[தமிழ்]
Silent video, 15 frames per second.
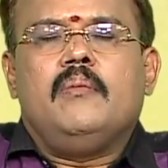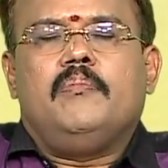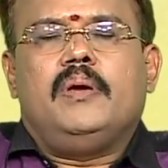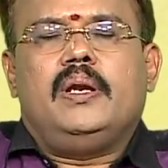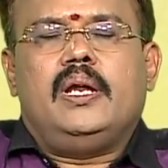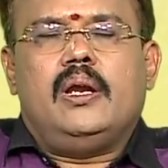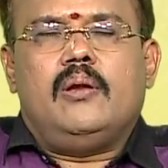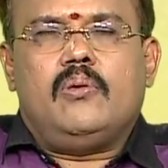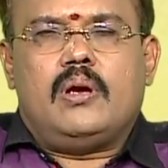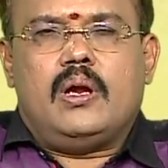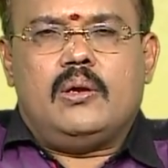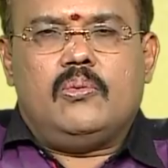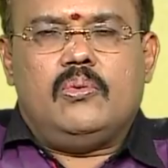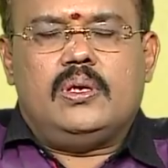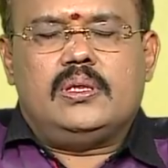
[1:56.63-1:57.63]
பெரிய அளவுக்கு
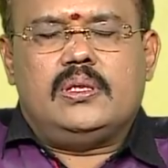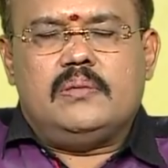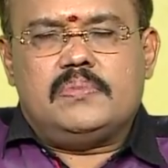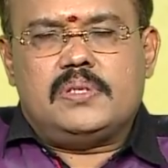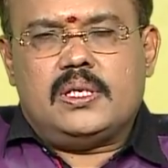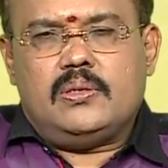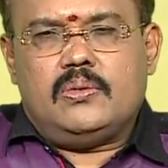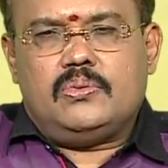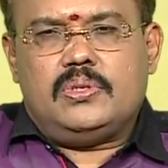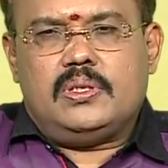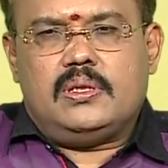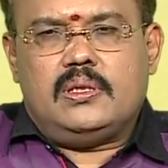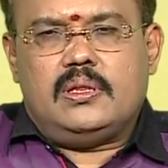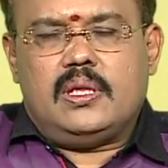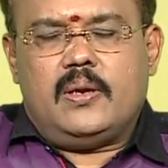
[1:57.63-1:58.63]
அனுகூலத்தையும்
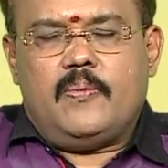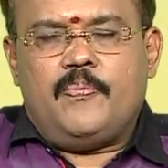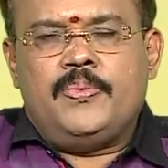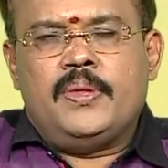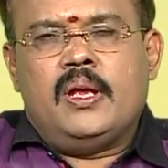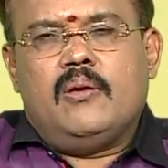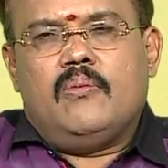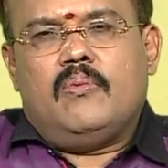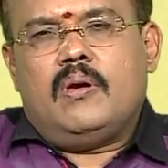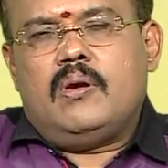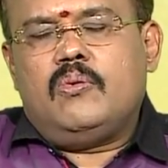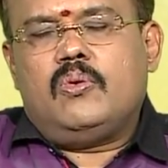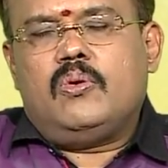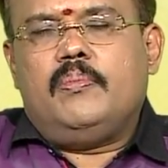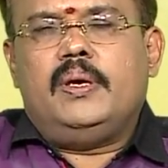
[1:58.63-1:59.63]
சந்தோஷத்தை தரும்
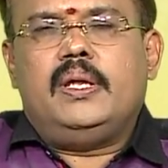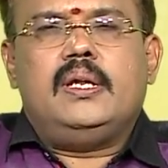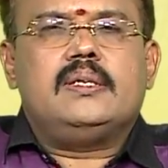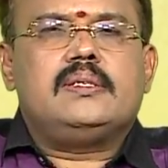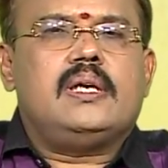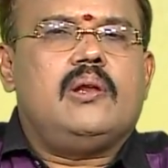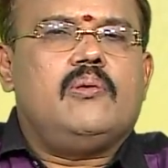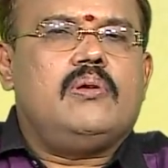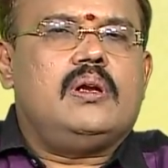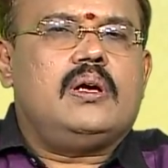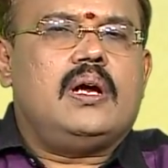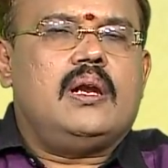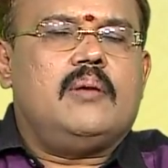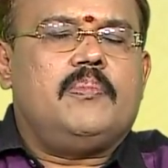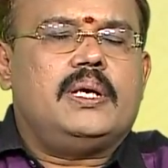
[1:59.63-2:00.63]
வரவுக்கு மீறிய செலவுகள்
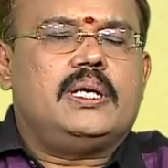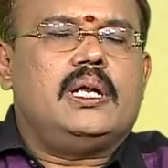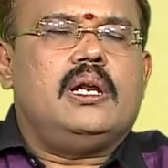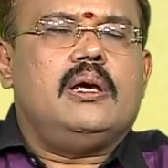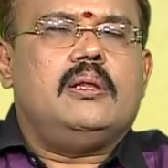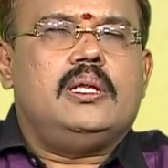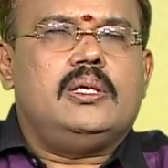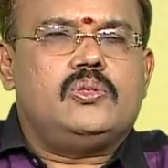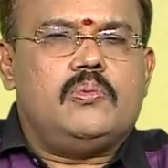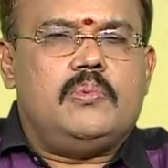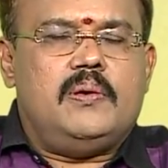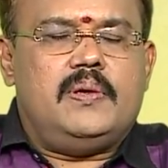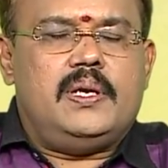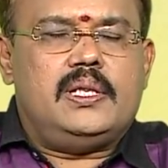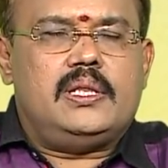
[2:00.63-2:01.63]
காணப்பட்டால் அது
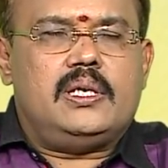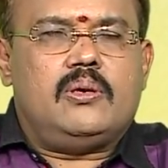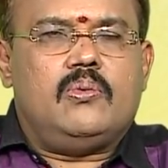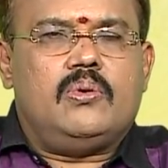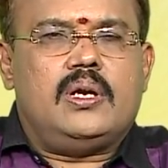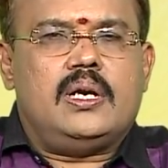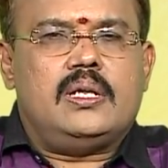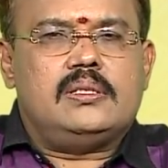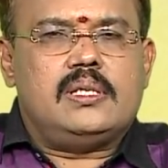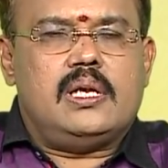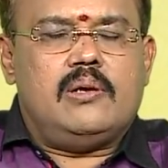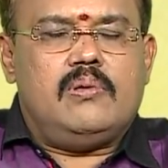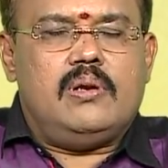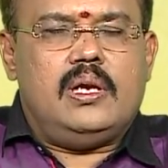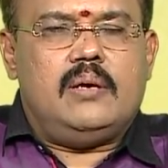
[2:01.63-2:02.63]
சுபவீரியத்திற்கு உண்டான செலவுகள்